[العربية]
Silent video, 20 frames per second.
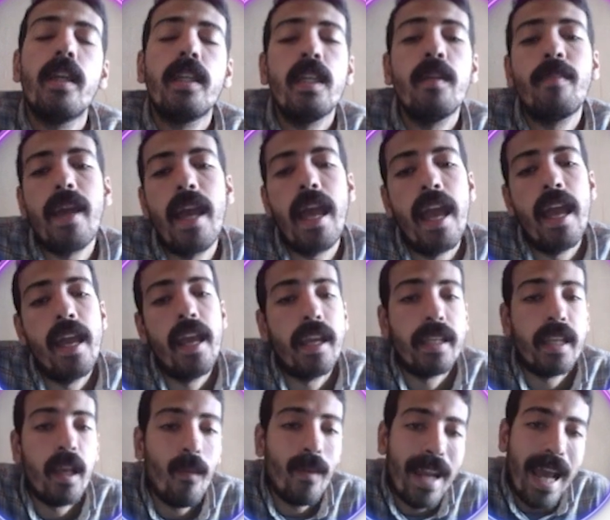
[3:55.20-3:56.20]
يبقى
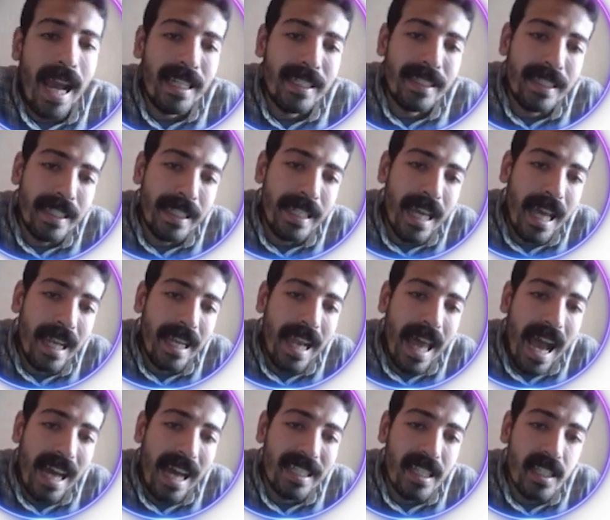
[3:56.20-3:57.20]
لو انا عندي
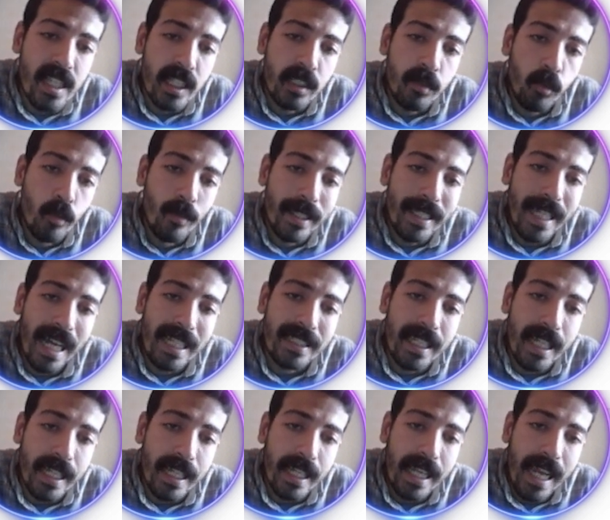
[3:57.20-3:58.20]
الحدث اكتب الجمله دي
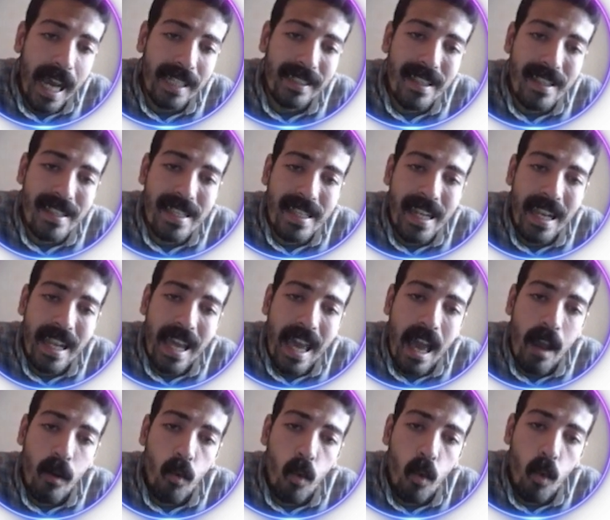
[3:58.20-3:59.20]
عندك الحدث
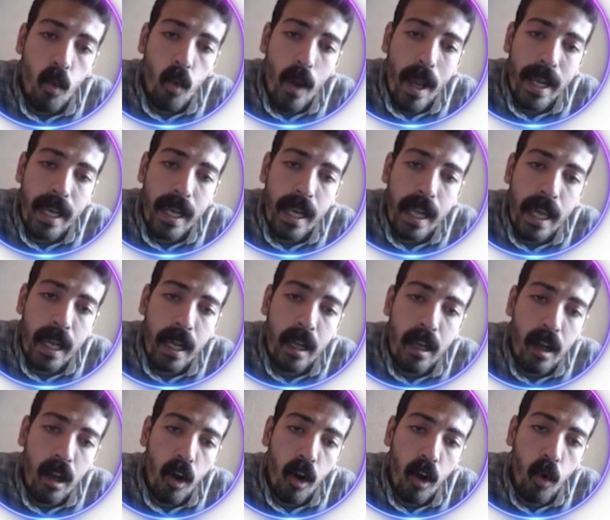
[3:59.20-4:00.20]
الاول
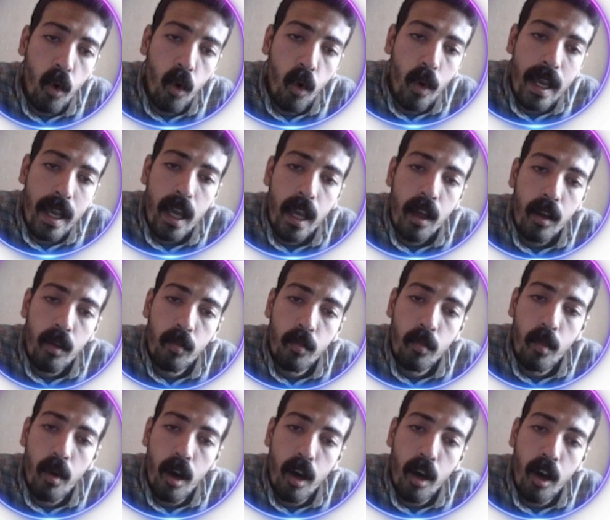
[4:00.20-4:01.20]
هو
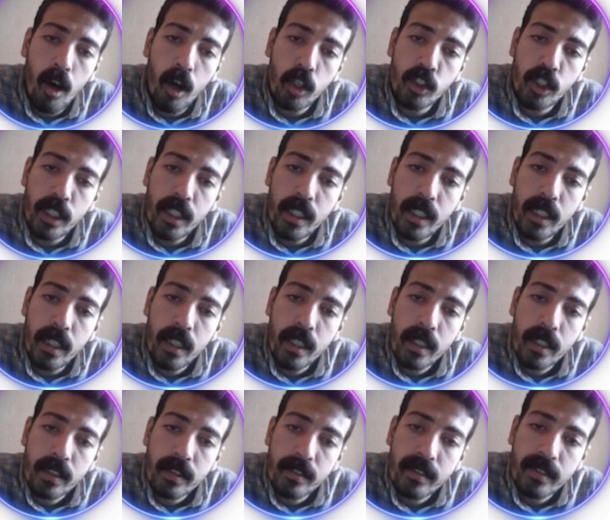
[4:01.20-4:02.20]
ماضي
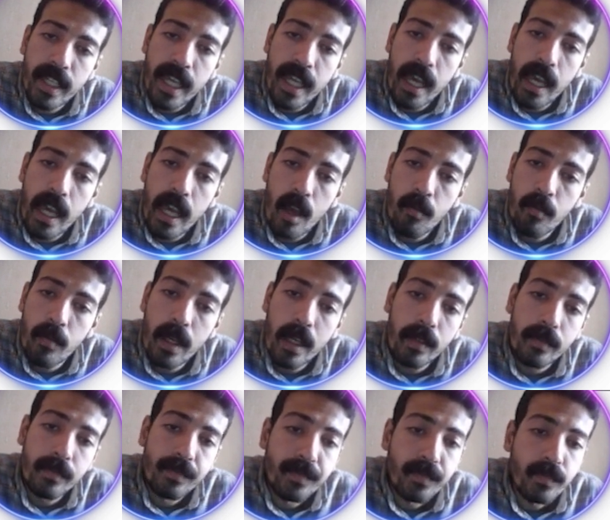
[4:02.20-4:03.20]

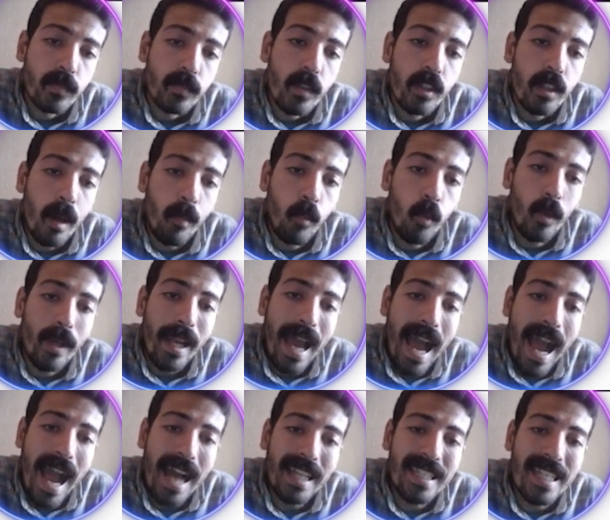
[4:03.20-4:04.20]
تام طب
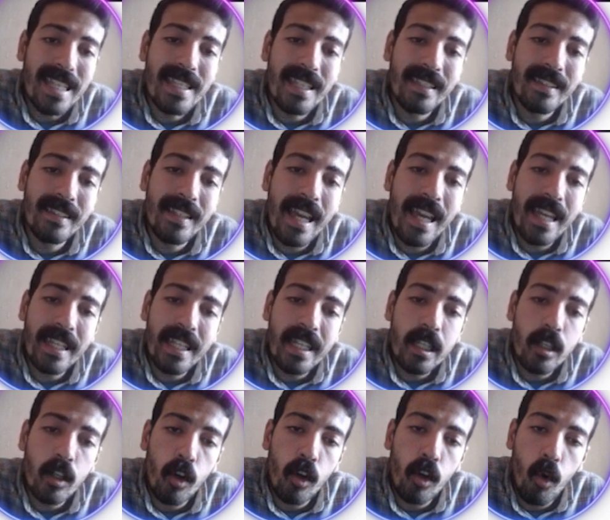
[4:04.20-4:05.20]
والحدث
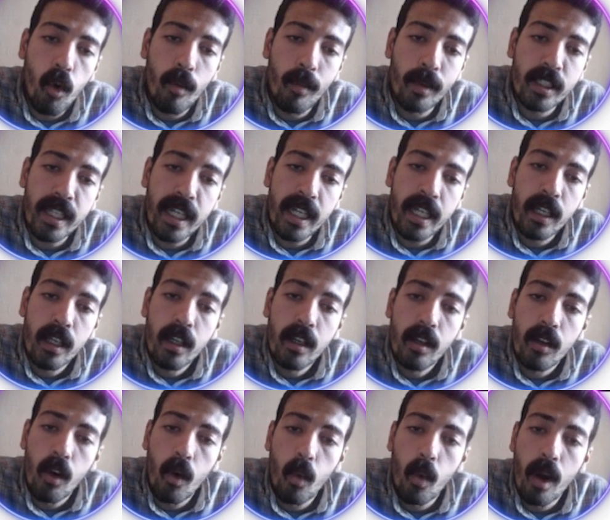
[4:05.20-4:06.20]
الثاني هو ماضي ايه
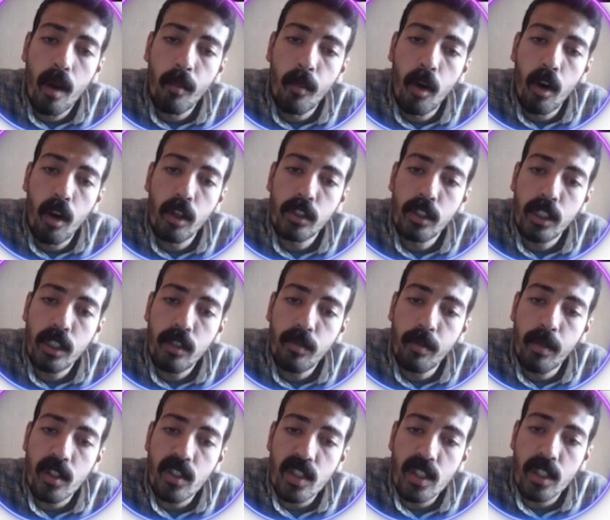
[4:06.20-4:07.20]
هو ماضي
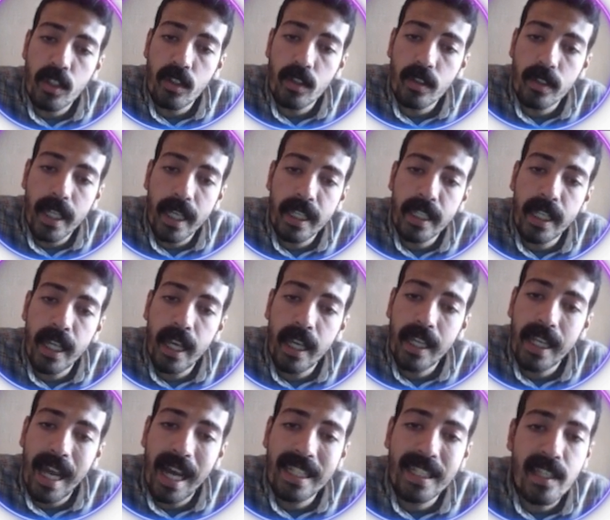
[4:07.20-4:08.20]
بسيط ده كده
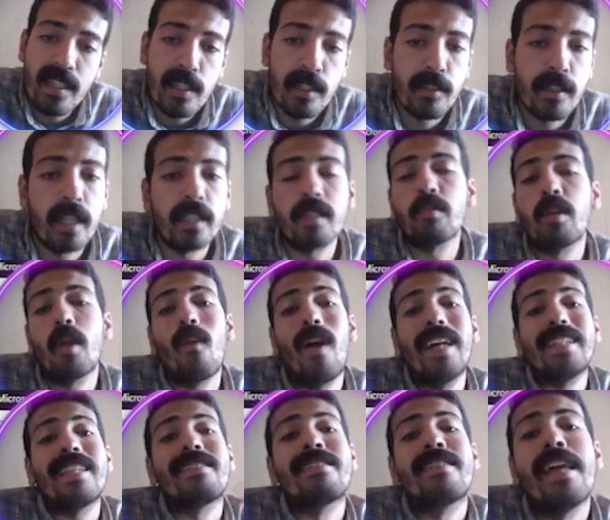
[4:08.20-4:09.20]
الحدث الثاني طب لو
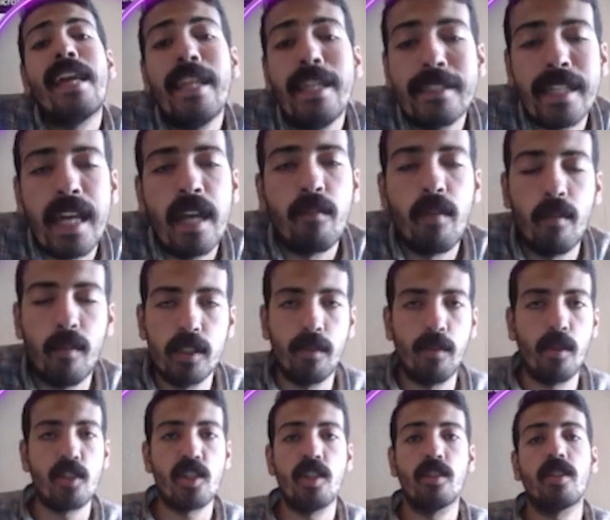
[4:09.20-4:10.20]
حدث ثالث هيبقى
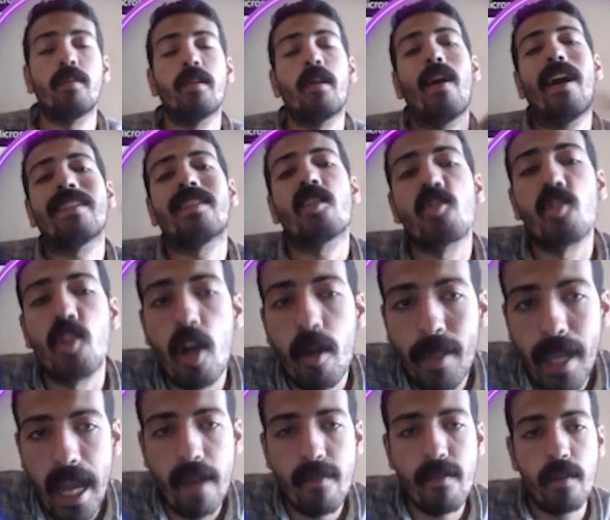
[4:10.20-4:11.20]
ماضي بسيط طب لو حدث
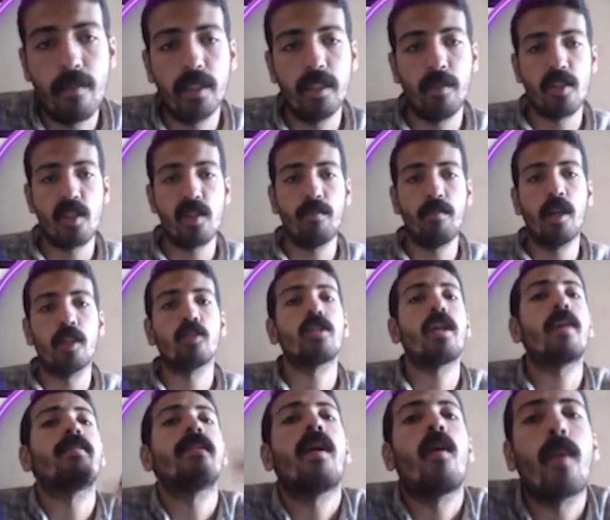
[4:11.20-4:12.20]
رابع هيبقى ماضي بسيط برضه
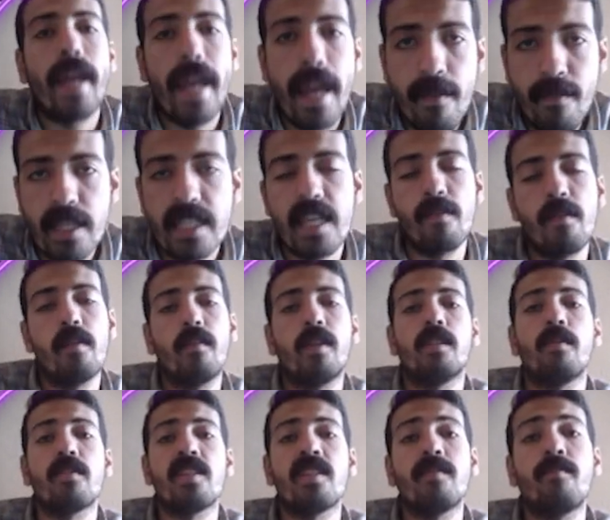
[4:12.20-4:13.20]
طب لو خامس هيبقى
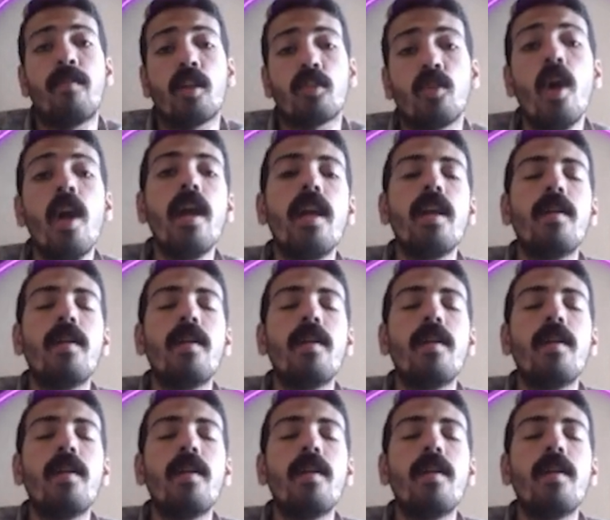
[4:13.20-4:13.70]
ماضي بسيط برضه